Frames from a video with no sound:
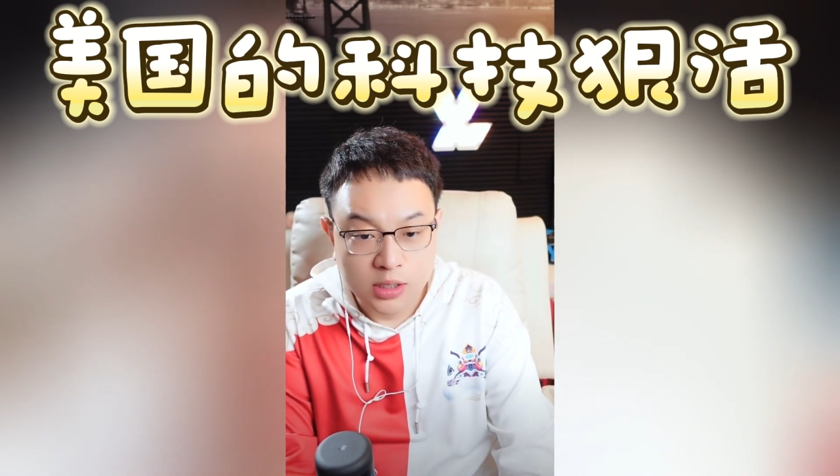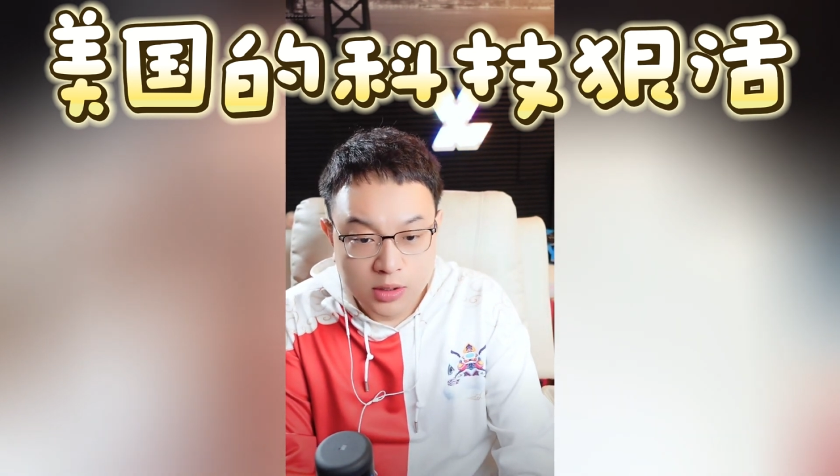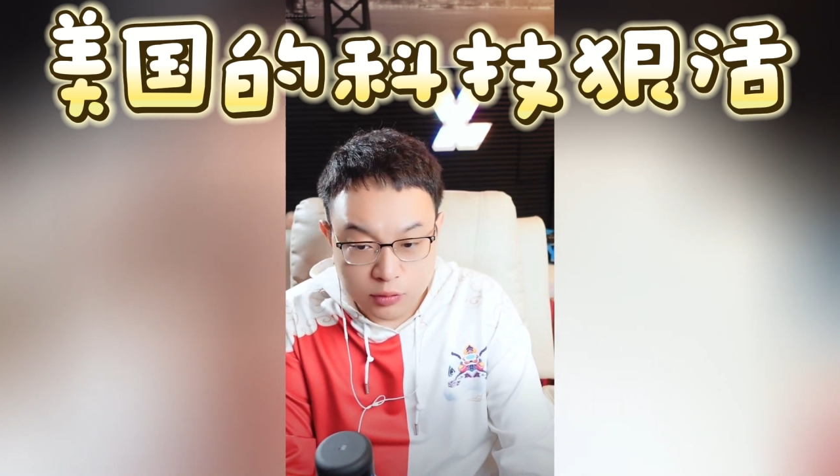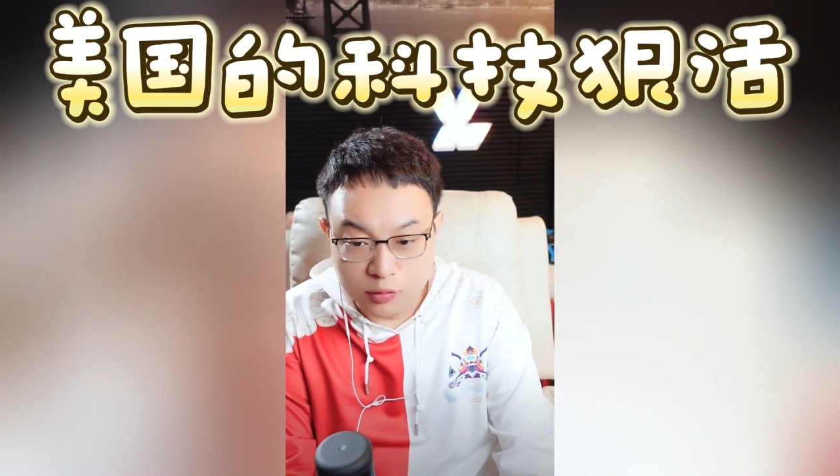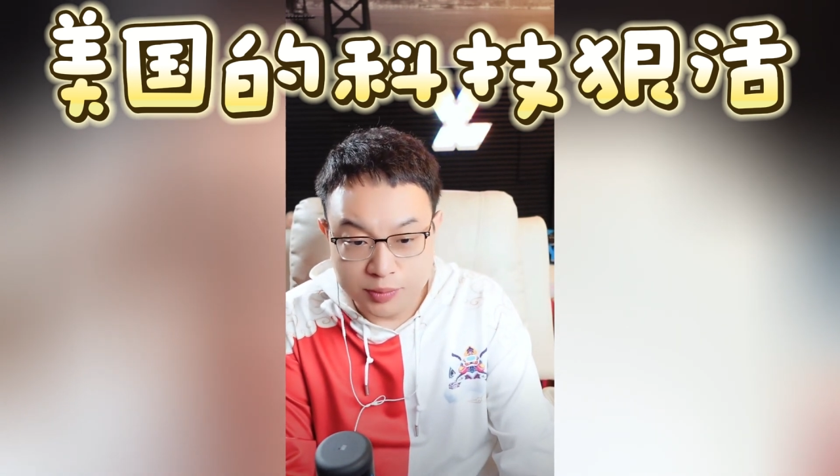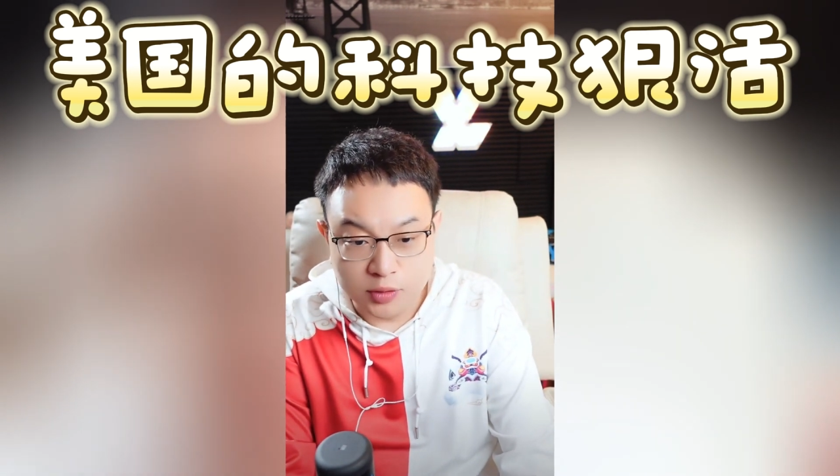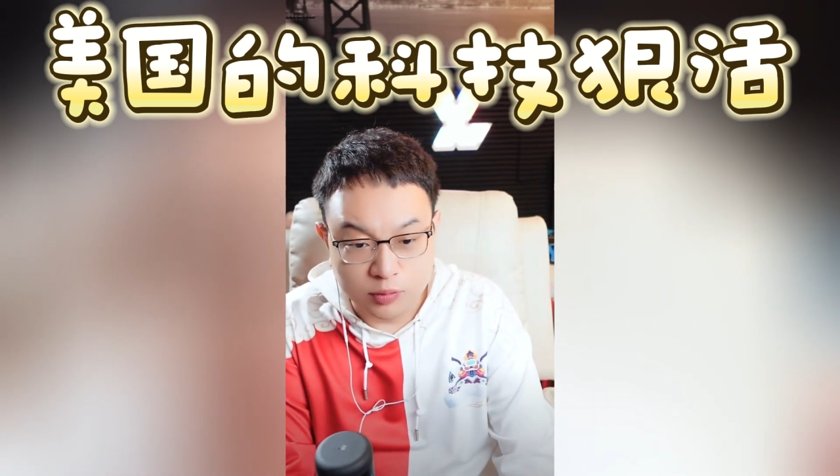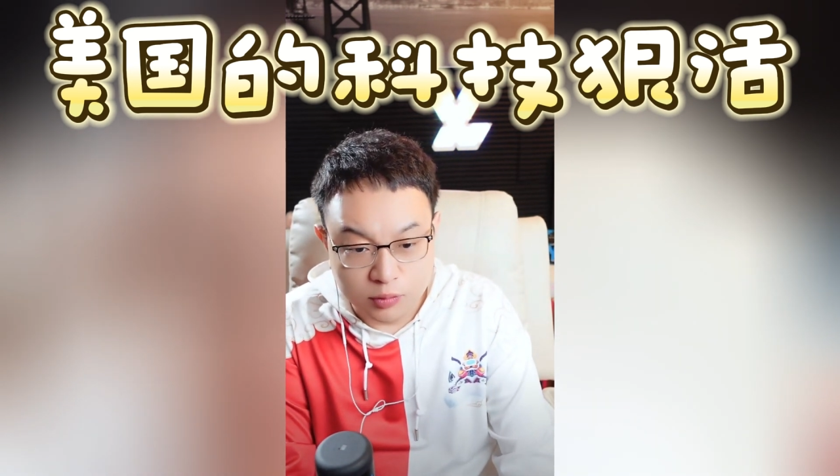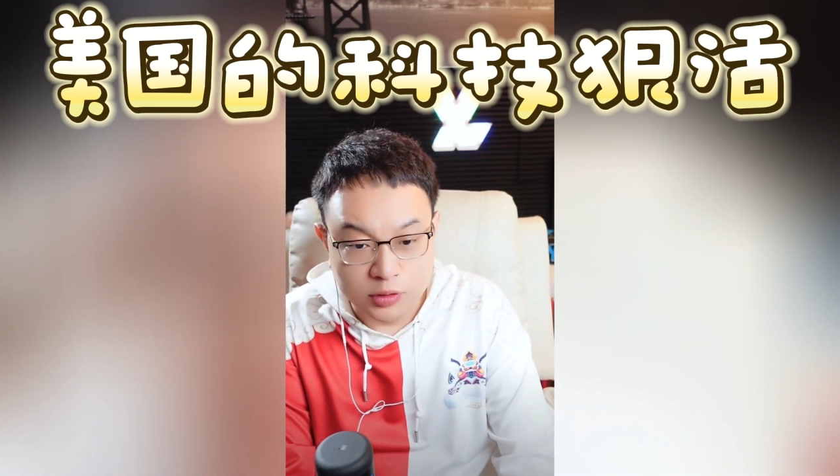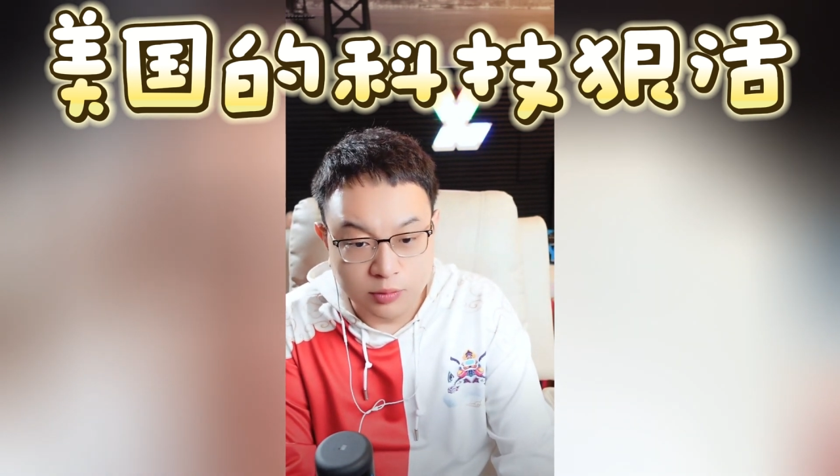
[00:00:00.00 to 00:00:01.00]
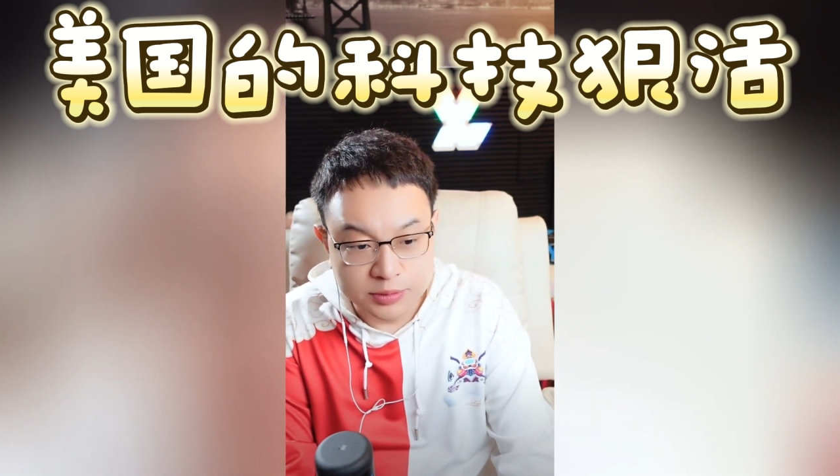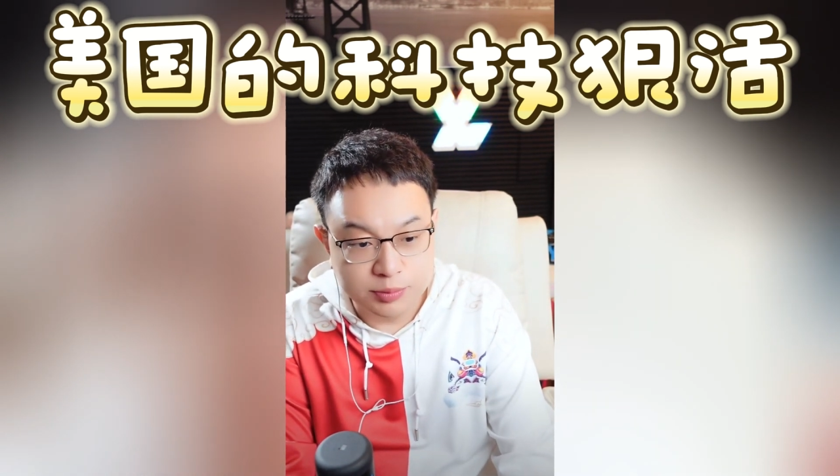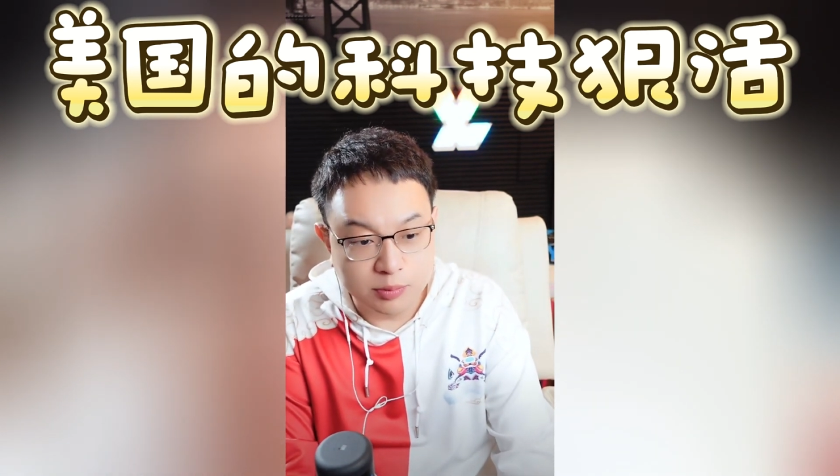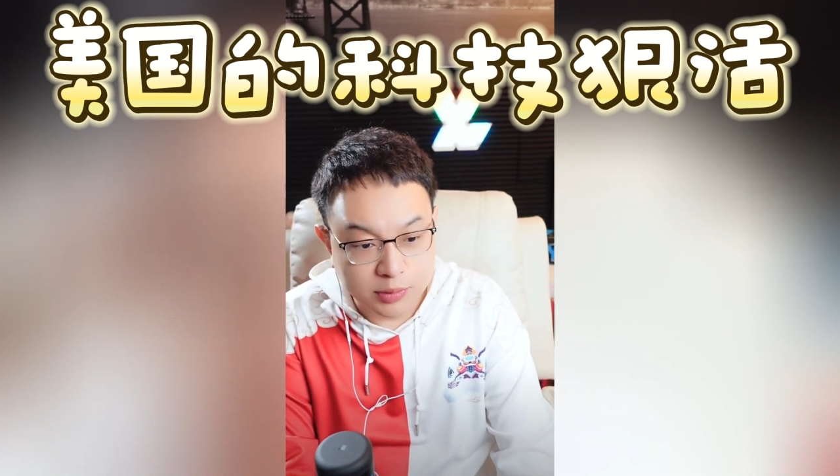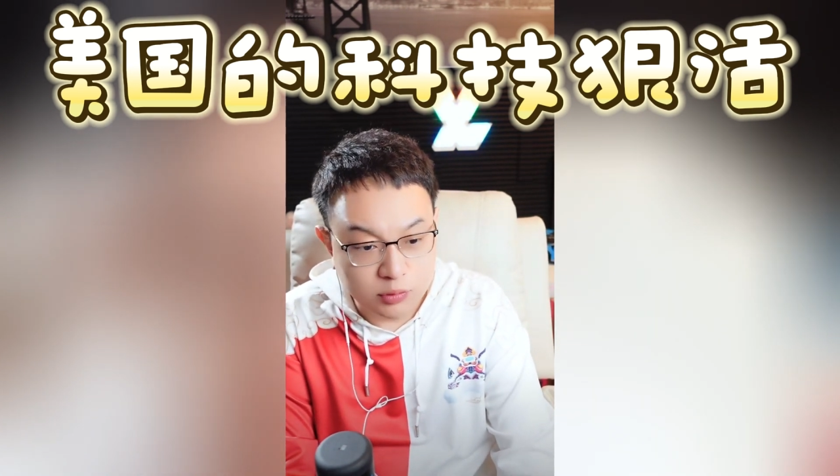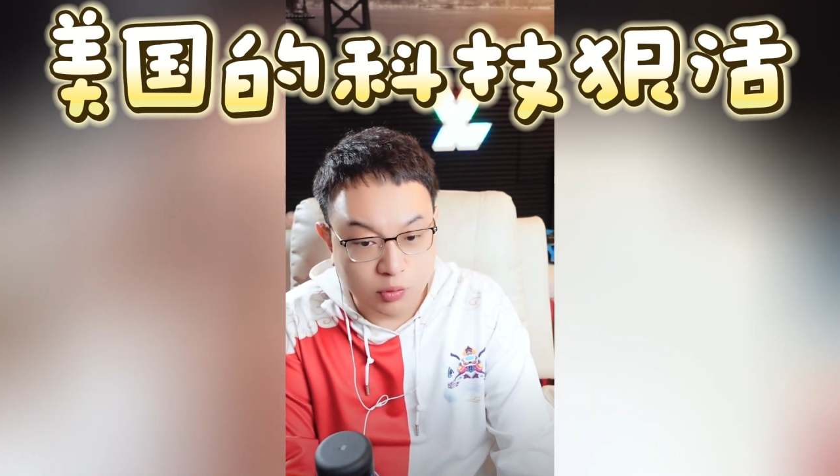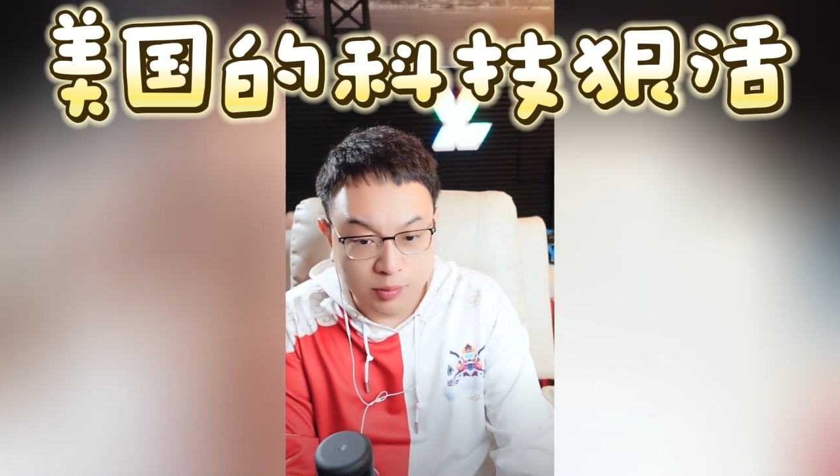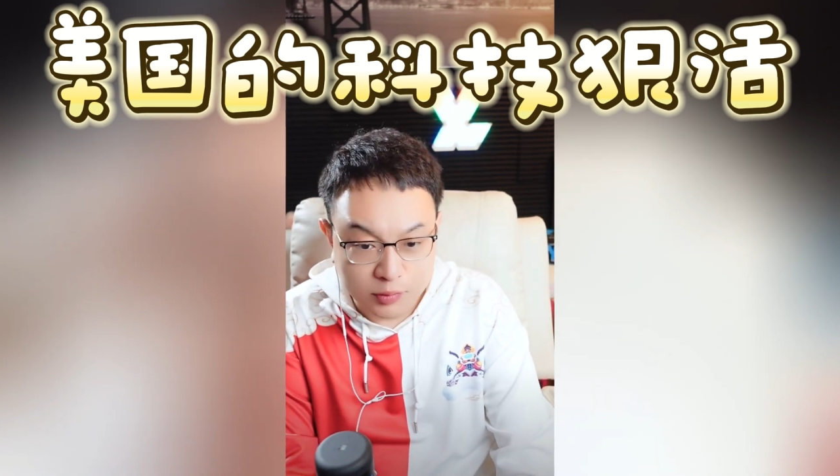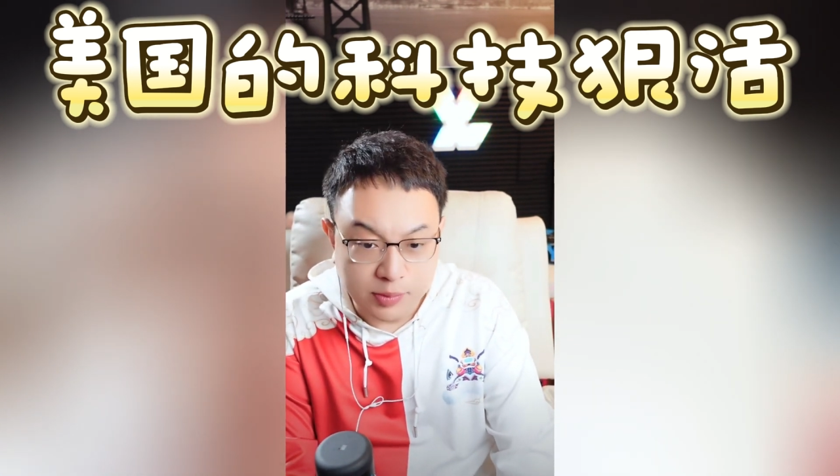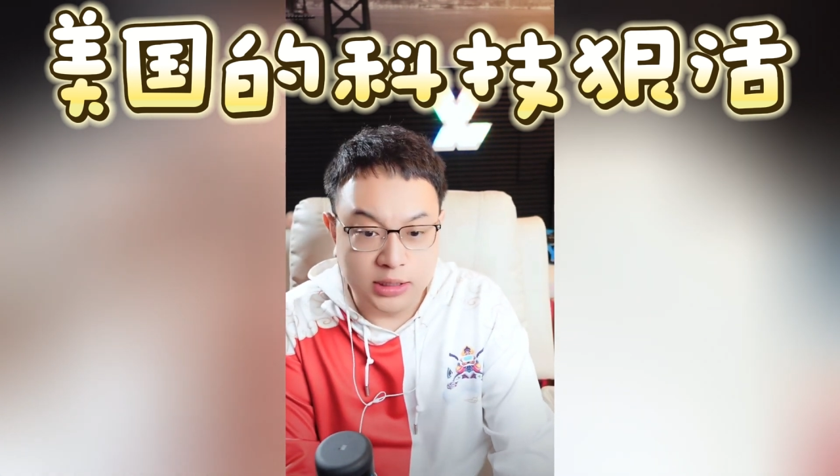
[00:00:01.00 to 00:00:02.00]
我都不懂，我都不是不诺诺
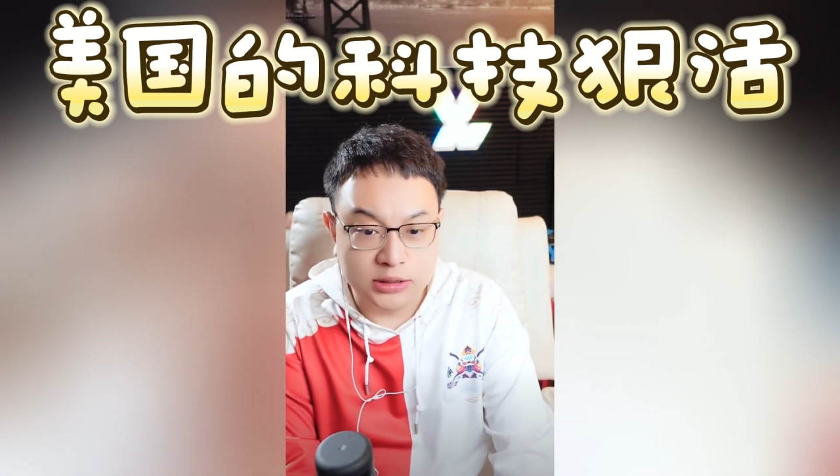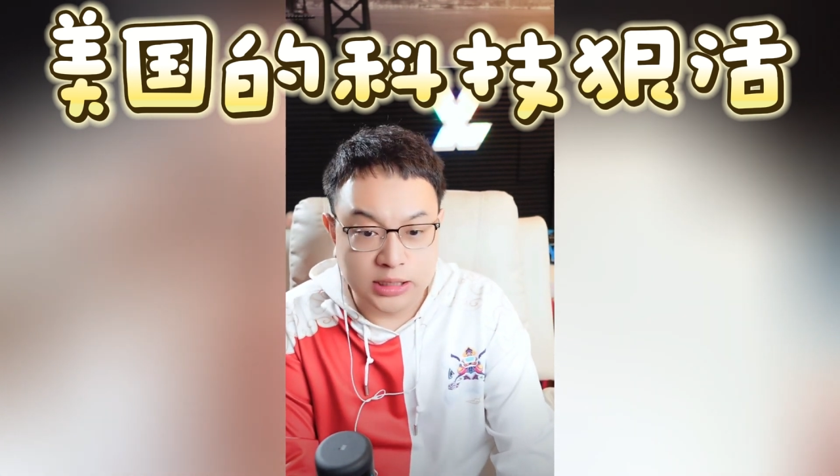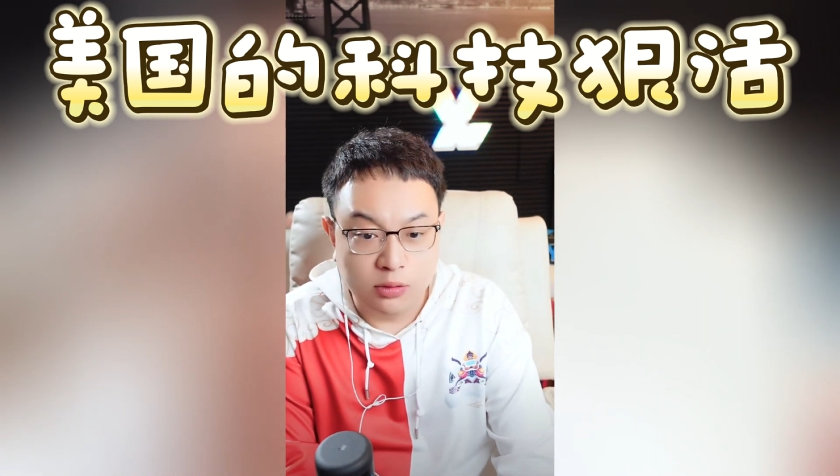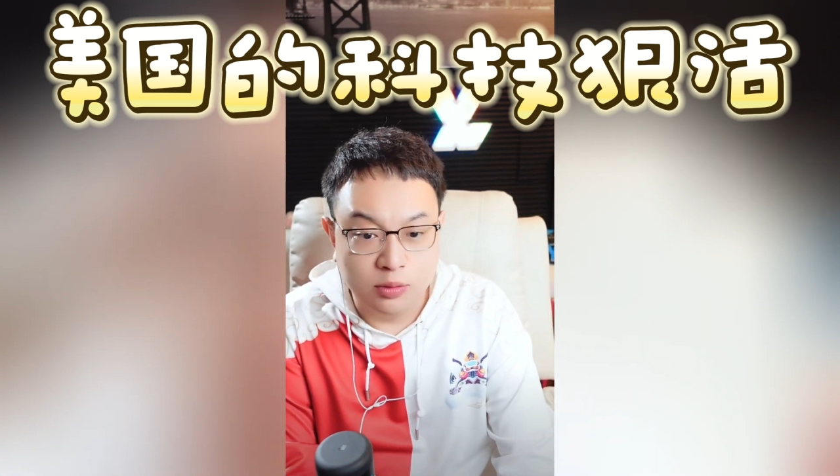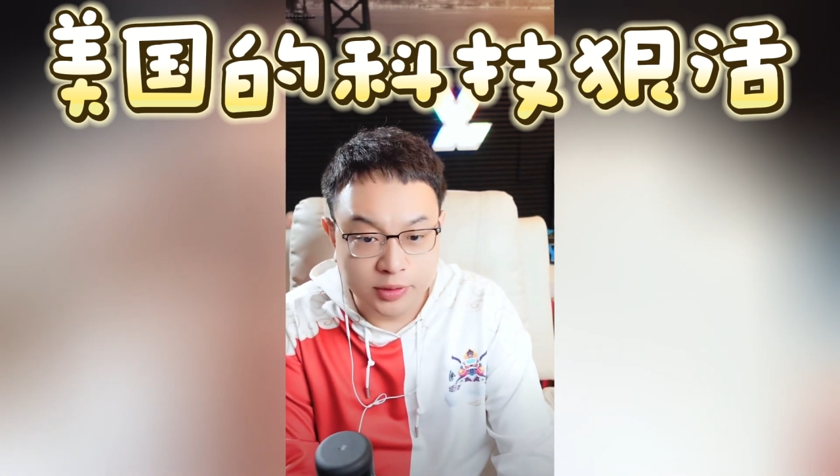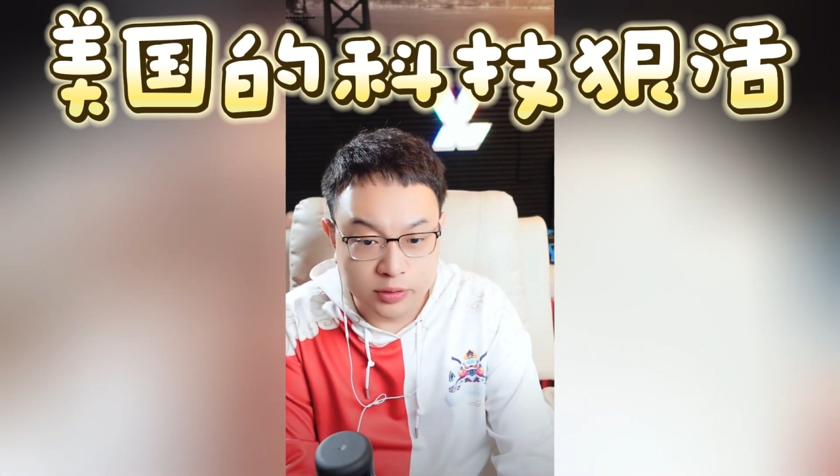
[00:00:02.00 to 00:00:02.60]
诺贝尔是啥，我都不知道。